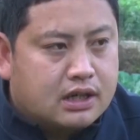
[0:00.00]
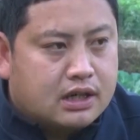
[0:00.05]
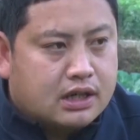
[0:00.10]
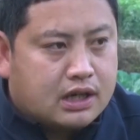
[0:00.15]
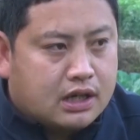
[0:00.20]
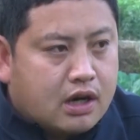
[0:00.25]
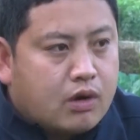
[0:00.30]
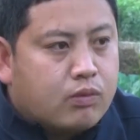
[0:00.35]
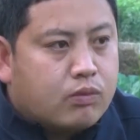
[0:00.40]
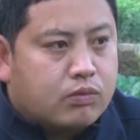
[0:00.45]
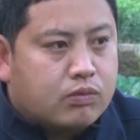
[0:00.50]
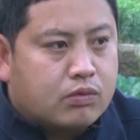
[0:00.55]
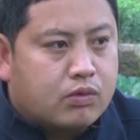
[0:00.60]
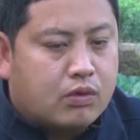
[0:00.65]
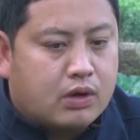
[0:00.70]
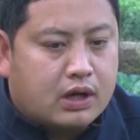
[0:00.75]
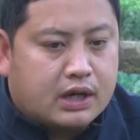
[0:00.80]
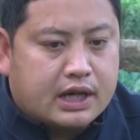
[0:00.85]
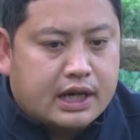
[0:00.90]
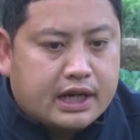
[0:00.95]
các gốc
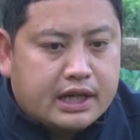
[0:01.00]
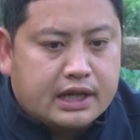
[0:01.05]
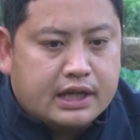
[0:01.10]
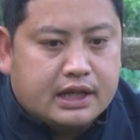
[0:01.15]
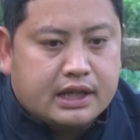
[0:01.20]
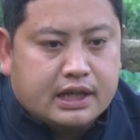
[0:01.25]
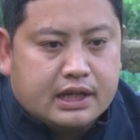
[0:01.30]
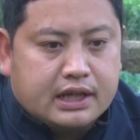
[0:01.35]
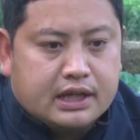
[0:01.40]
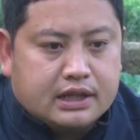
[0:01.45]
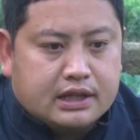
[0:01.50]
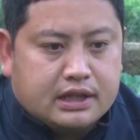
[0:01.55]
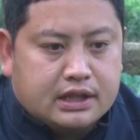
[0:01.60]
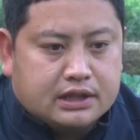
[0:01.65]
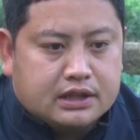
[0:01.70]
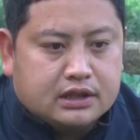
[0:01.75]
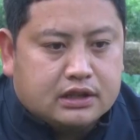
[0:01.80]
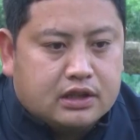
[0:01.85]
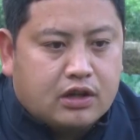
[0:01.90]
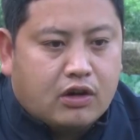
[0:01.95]
của cây
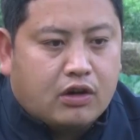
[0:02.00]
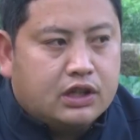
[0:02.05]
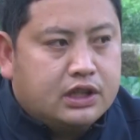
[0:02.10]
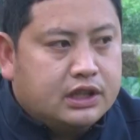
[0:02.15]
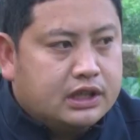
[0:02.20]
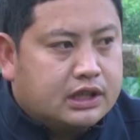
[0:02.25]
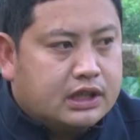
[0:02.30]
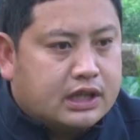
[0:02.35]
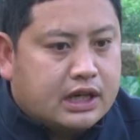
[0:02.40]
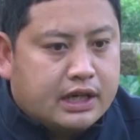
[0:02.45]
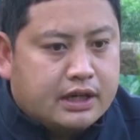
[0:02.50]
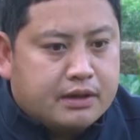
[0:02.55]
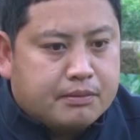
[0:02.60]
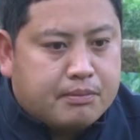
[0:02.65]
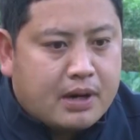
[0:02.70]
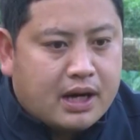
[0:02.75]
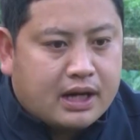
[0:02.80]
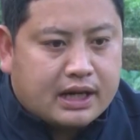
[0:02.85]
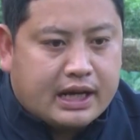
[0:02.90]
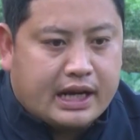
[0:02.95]
thì từ đó thì cây
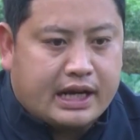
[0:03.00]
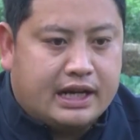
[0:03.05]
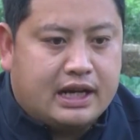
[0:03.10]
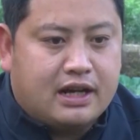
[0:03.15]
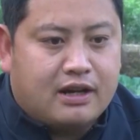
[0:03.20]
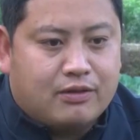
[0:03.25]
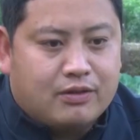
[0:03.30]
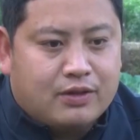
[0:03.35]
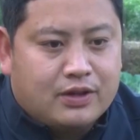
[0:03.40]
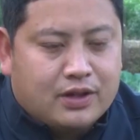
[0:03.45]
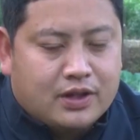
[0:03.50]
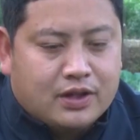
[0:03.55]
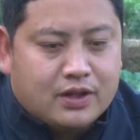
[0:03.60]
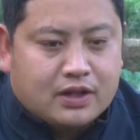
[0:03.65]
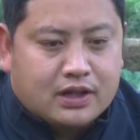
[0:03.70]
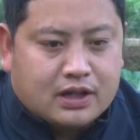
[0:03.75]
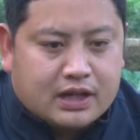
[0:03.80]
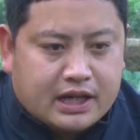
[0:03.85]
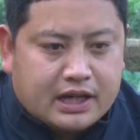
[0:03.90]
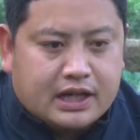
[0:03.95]
bắp cải nào
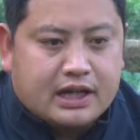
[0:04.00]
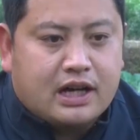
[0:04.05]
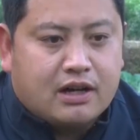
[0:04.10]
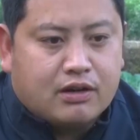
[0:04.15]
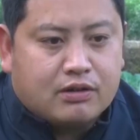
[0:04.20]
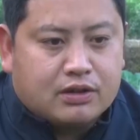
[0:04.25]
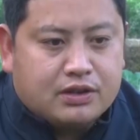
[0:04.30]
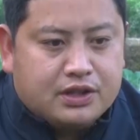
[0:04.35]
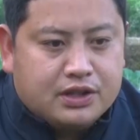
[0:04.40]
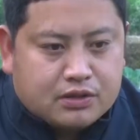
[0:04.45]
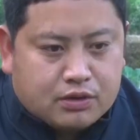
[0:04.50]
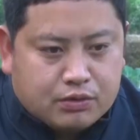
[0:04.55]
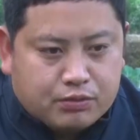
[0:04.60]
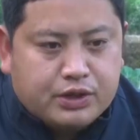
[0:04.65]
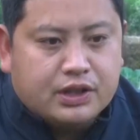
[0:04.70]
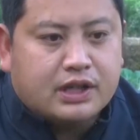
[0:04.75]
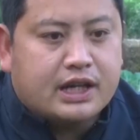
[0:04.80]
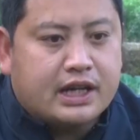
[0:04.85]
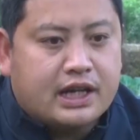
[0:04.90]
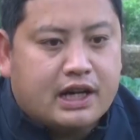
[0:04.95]
cây nào
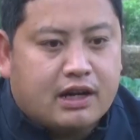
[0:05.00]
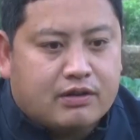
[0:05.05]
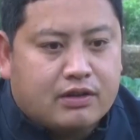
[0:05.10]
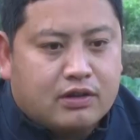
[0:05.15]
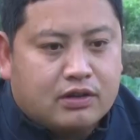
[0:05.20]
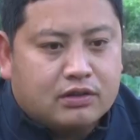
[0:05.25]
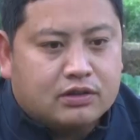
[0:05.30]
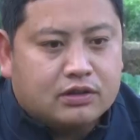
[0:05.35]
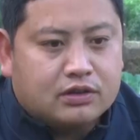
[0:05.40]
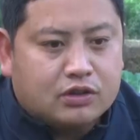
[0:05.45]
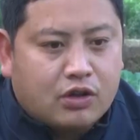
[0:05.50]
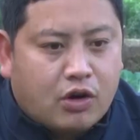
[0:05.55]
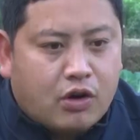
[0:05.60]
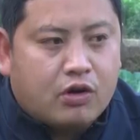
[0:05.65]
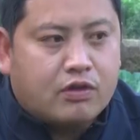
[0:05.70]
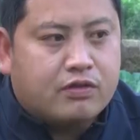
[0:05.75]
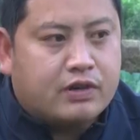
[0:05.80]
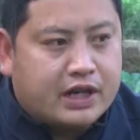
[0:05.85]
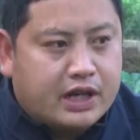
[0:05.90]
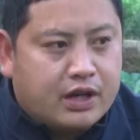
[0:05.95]
cũng như cây nào nó
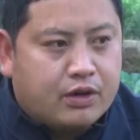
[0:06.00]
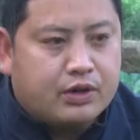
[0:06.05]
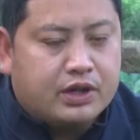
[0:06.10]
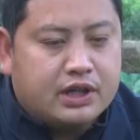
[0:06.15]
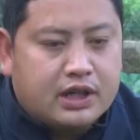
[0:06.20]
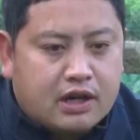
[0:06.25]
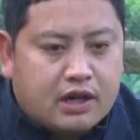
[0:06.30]
to và đều như